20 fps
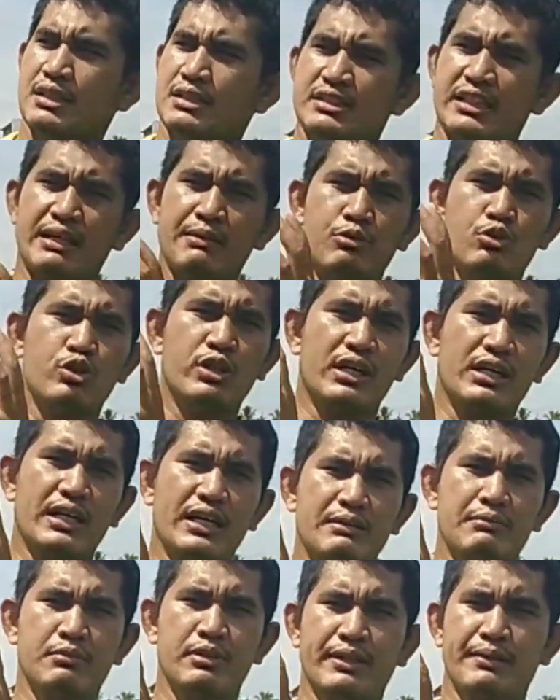saya menggunakan
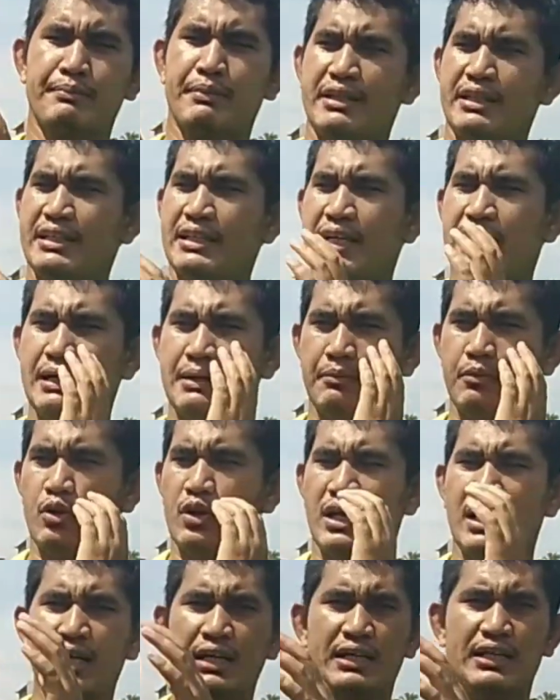media
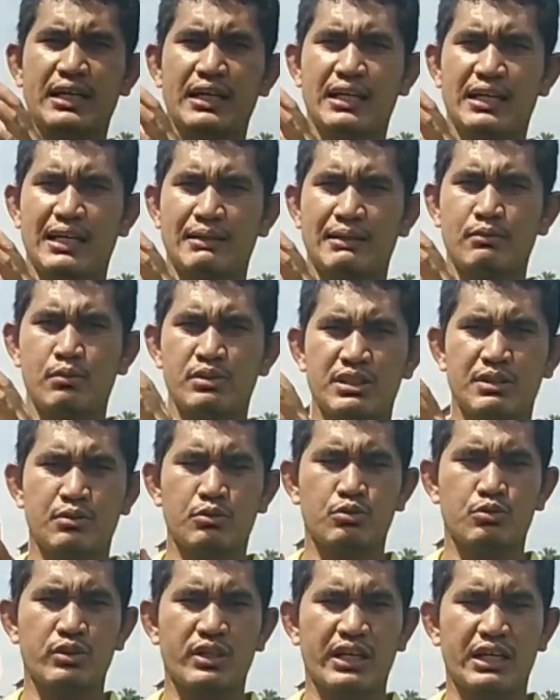bola ya kamu bisa
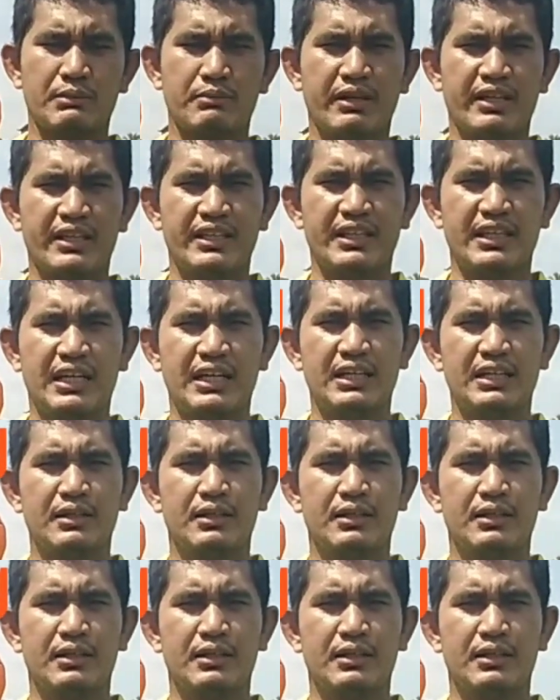menggunakan media